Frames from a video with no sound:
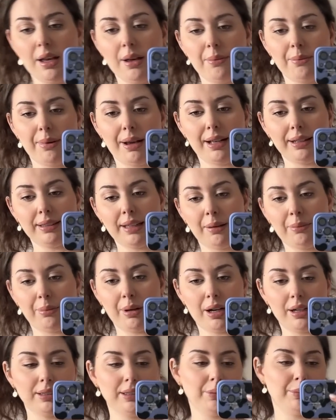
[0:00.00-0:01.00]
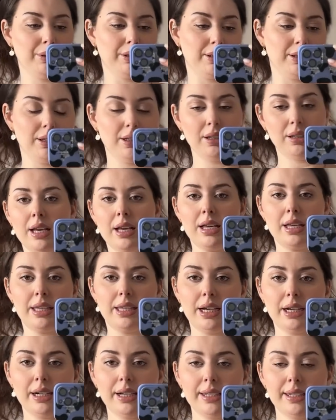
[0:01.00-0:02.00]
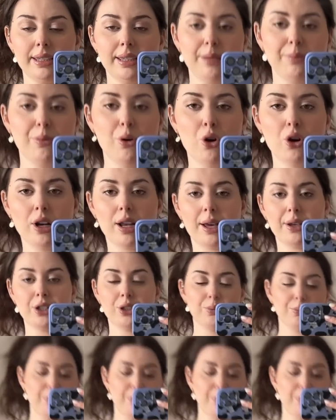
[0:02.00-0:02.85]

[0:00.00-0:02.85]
Belden bağlamalı. Yakası da böyle. Şimdi